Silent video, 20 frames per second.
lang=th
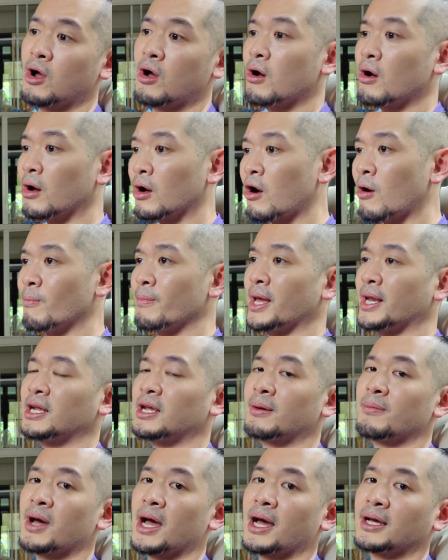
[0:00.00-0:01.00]
ก็คอมเมน
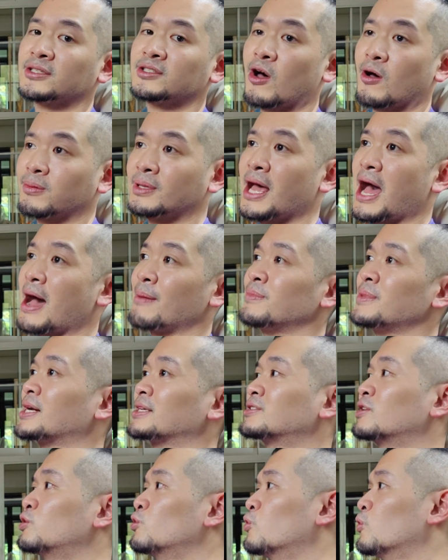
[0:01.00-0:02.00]
ต์กันมา สอบถาม
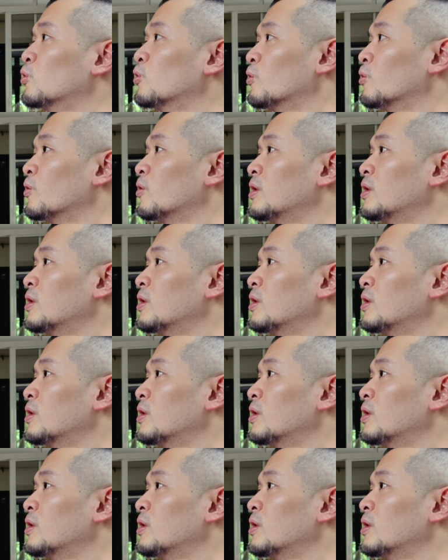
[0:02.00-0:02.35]
อยากจะดู